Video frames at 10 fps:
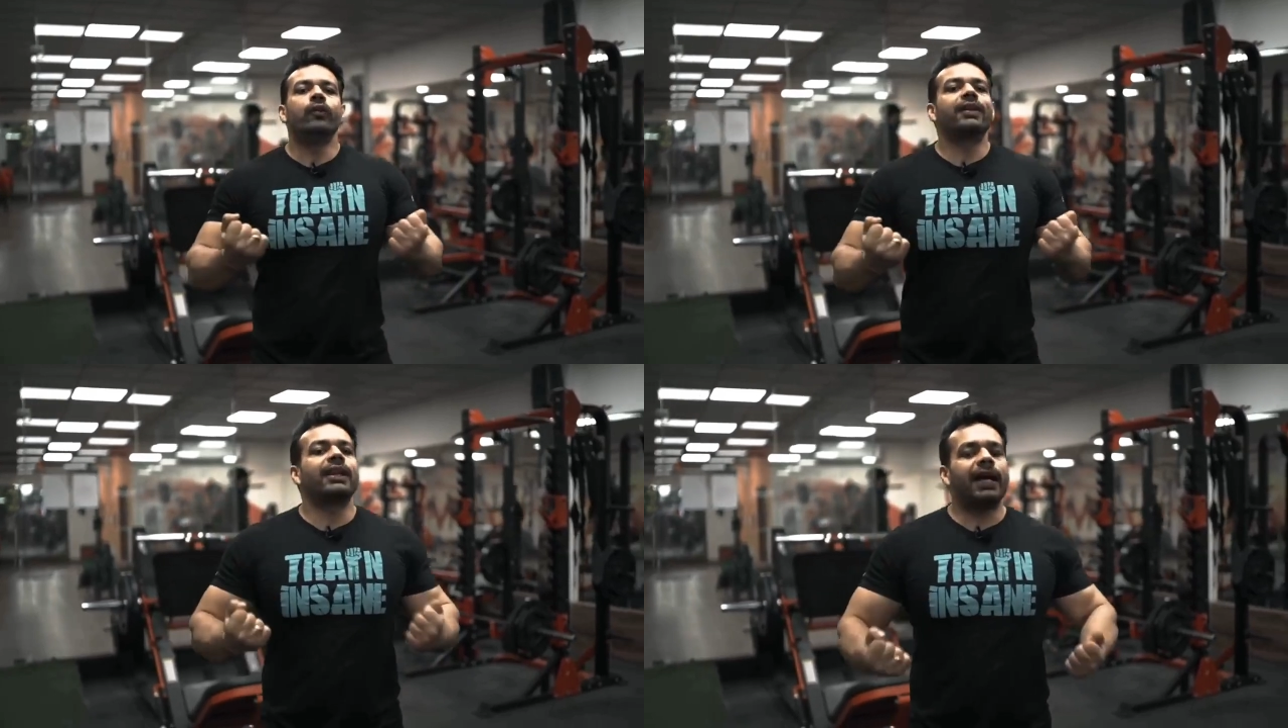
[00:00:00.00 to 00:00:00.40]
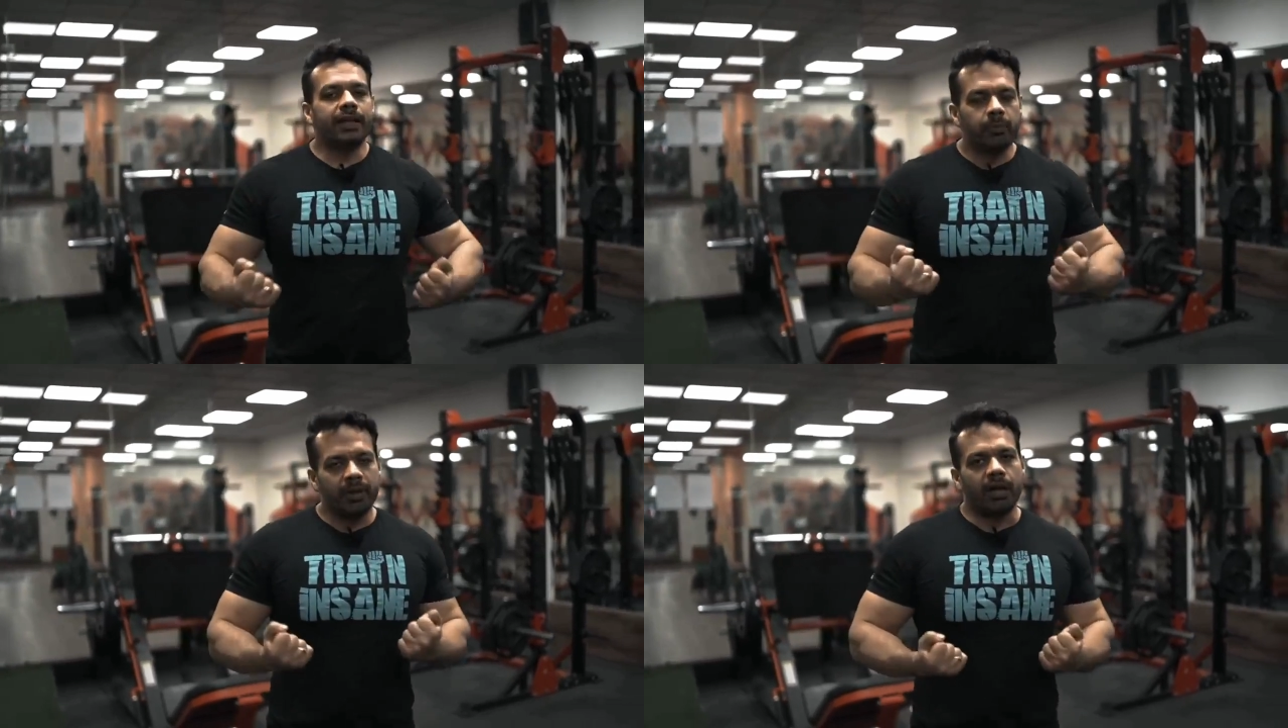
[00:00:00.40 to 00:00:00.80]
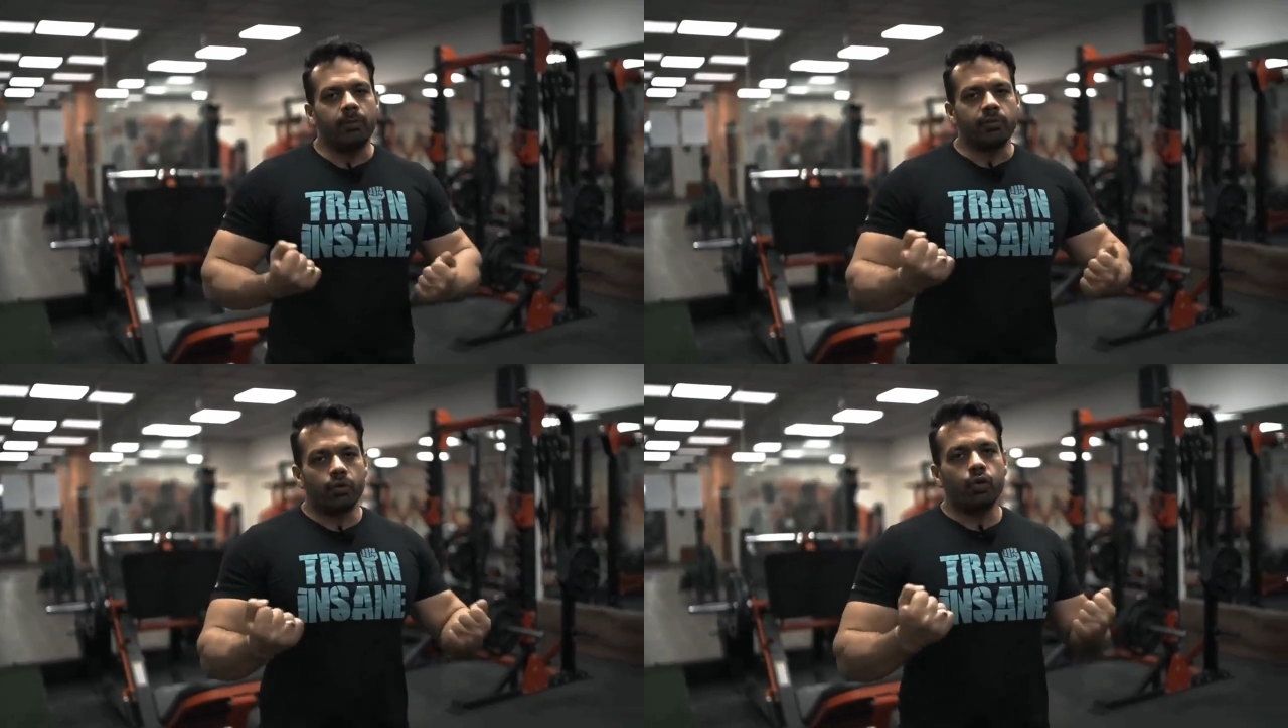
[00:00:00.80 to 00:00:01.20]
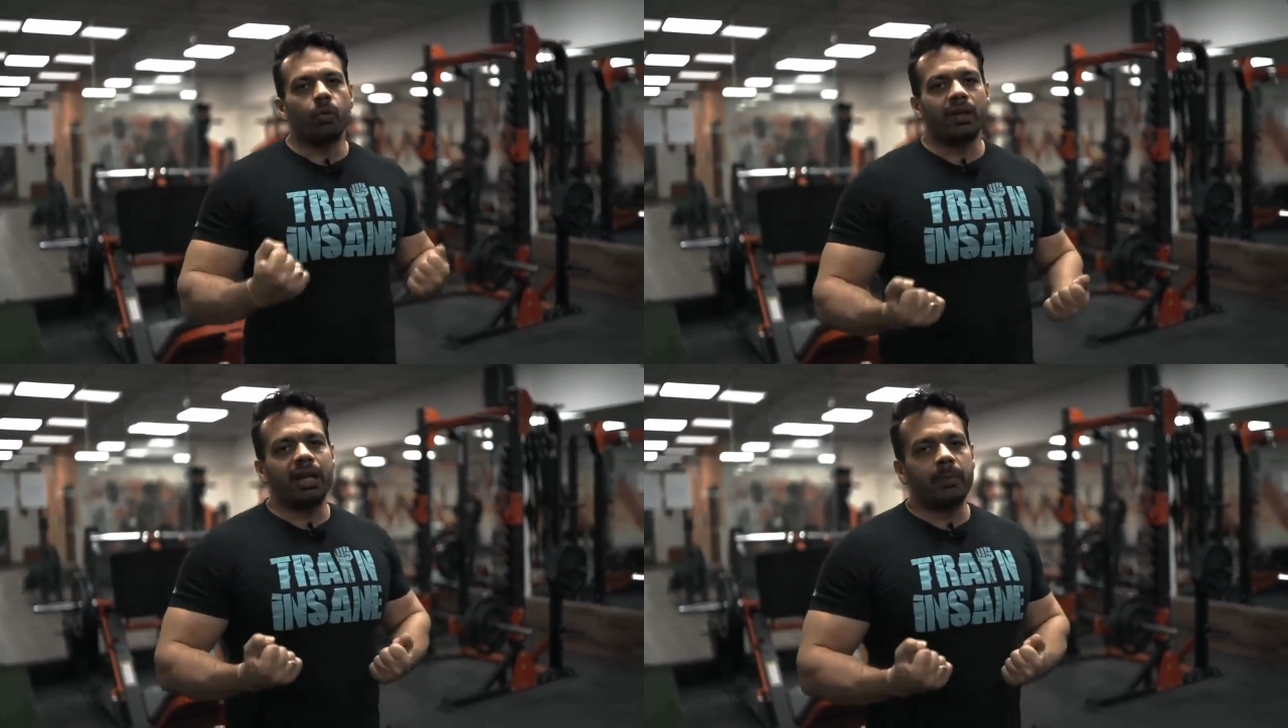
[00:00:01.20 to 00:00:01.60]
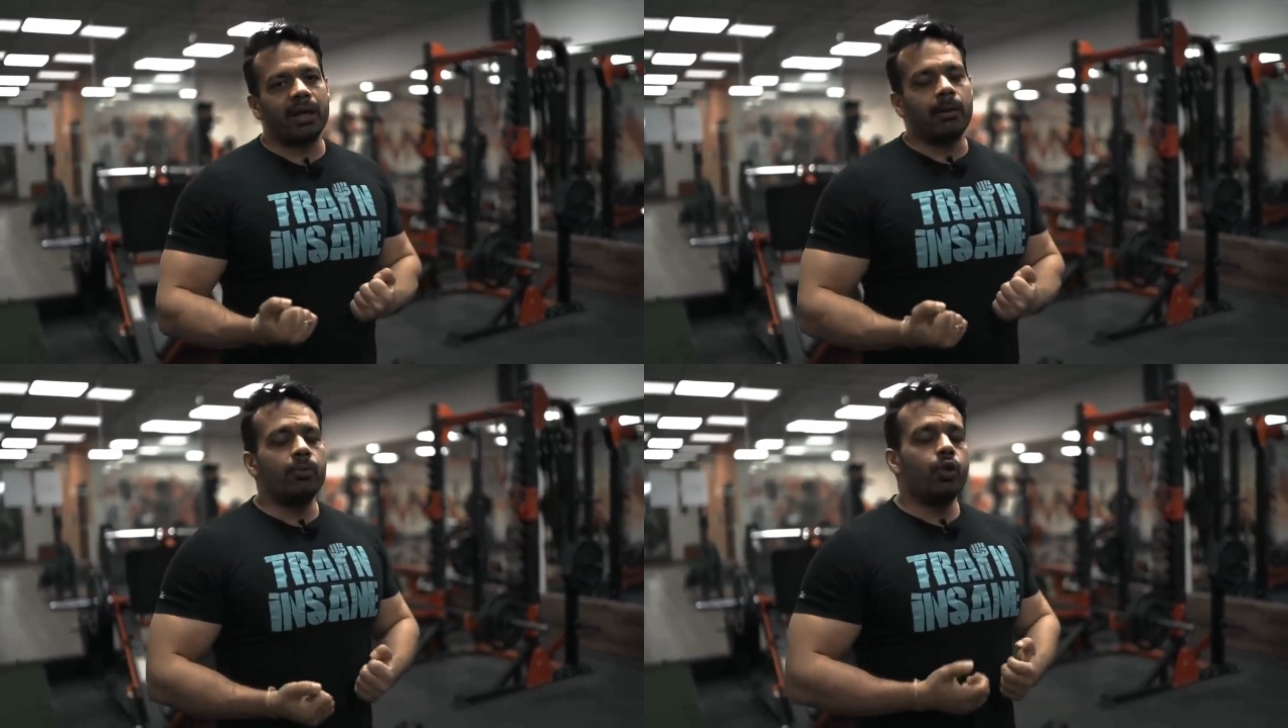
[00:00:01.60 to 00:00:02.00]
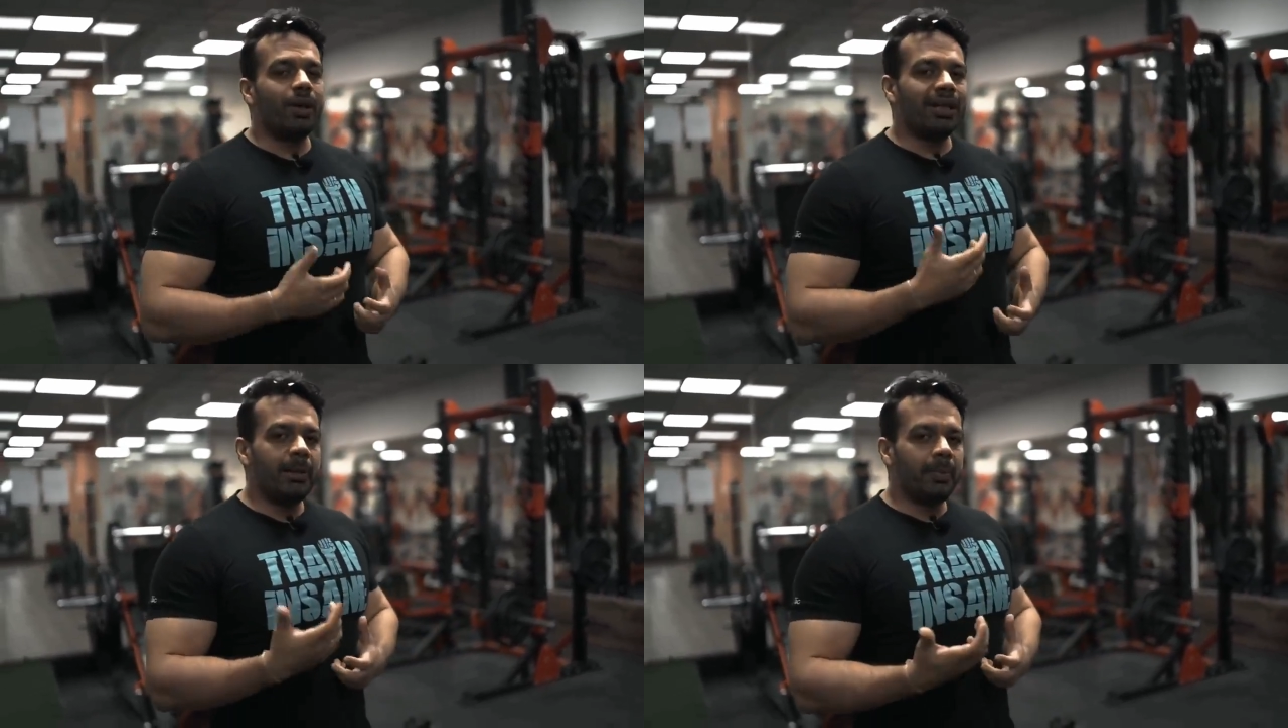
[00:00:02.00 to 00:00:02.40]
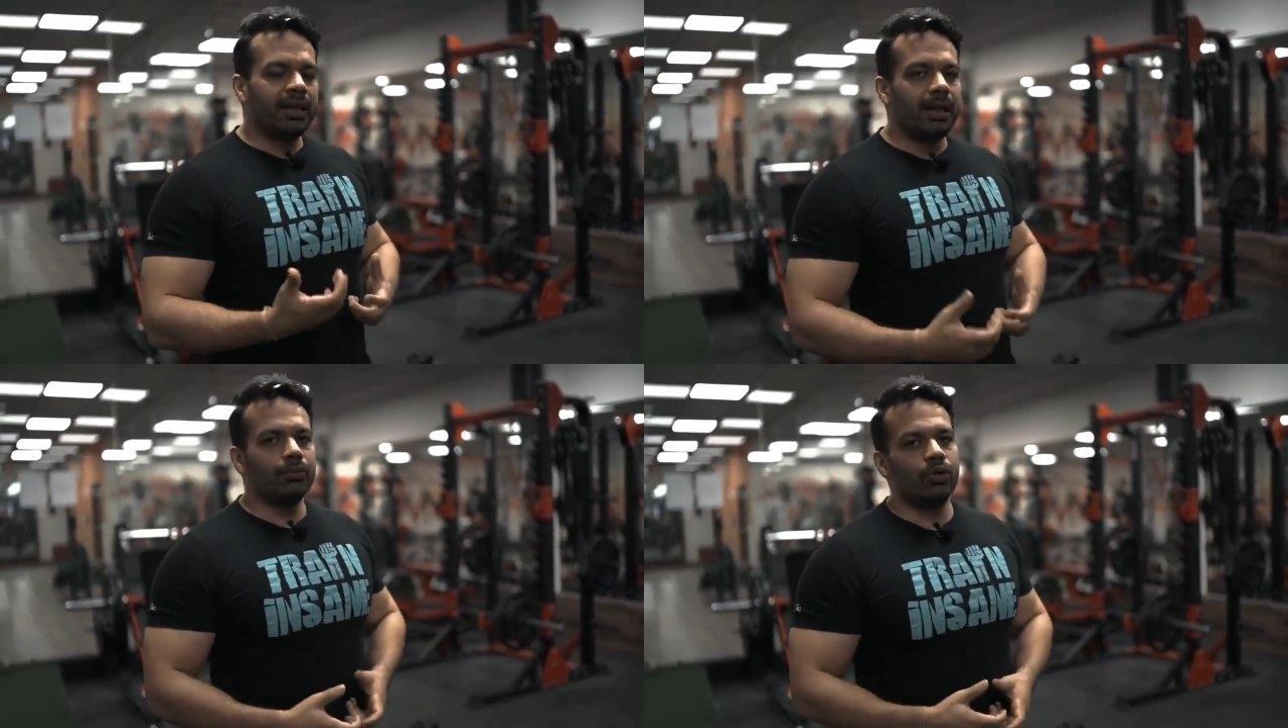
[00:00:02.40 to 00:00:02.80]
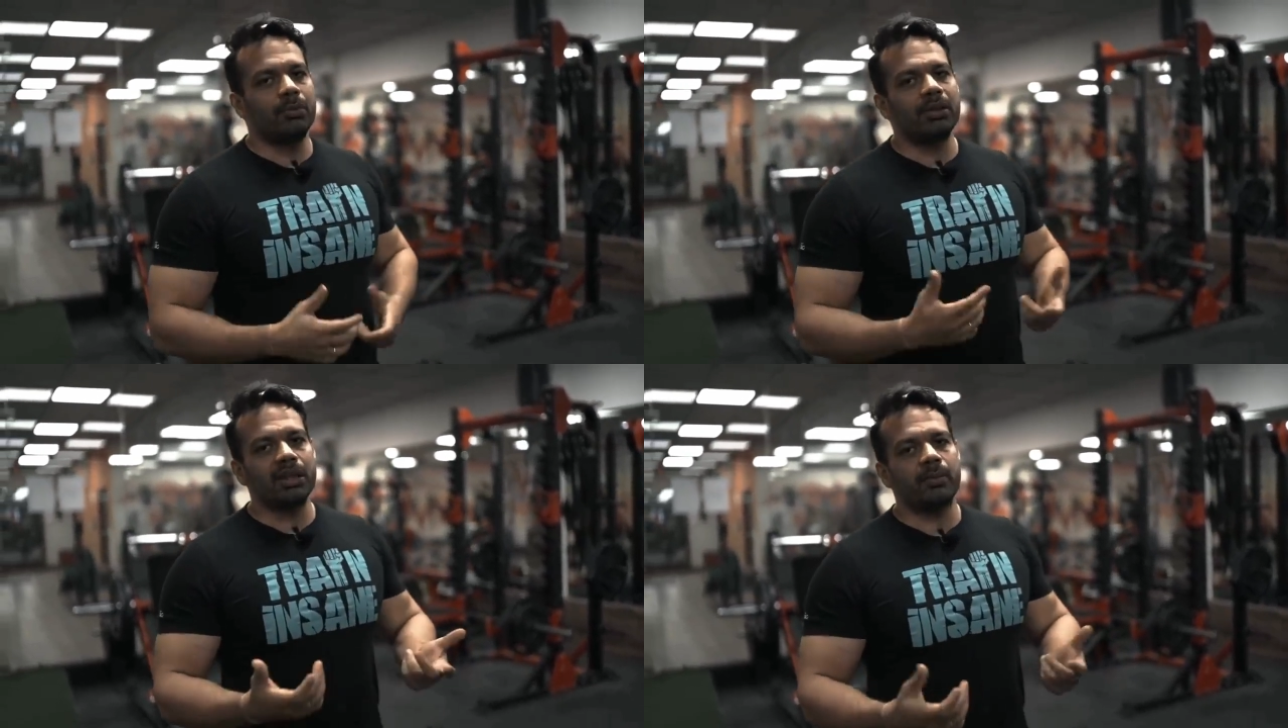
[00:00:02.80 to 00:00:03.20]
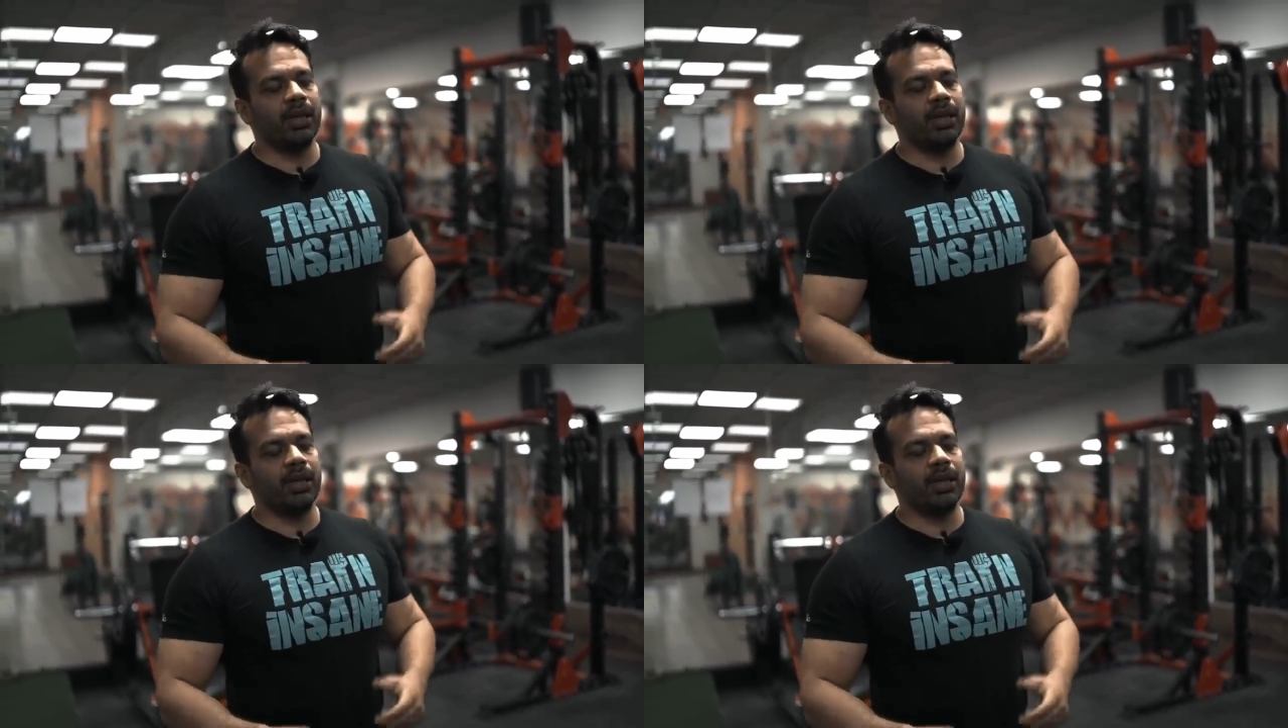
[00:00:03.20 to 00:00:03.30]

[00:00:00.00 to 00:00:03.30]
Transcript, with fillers: के दिसंबर के महीने की वीडियो है और यहाँ पे भी